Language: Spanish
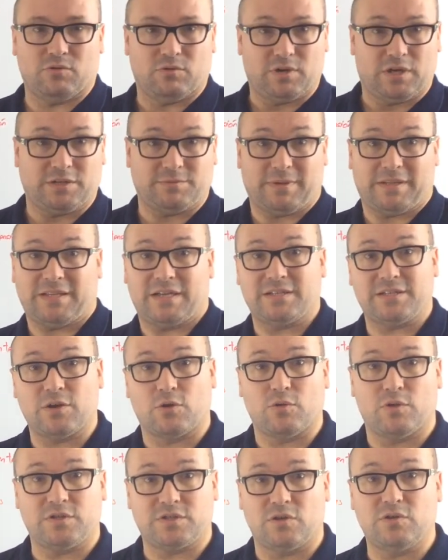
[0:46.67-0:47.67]
con las baterías de
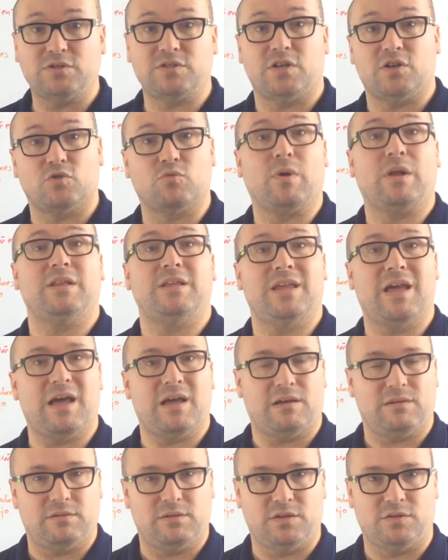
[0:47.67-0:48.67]
condensadores, el cual
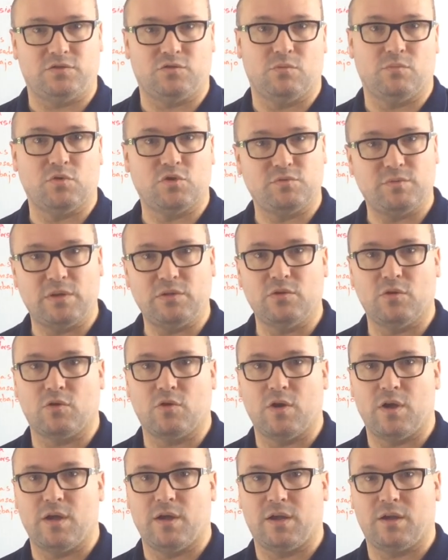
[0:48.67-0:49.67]
ya estuvimos viendo
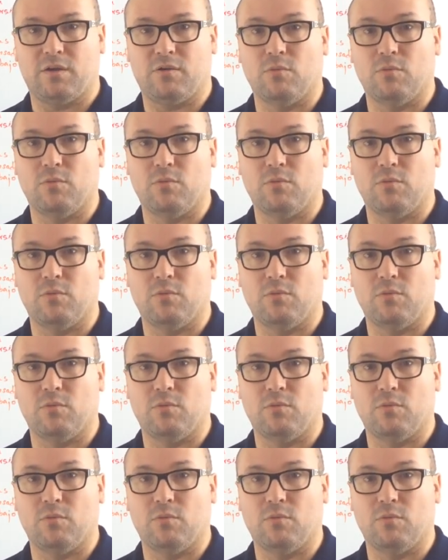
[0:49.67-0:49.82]
que,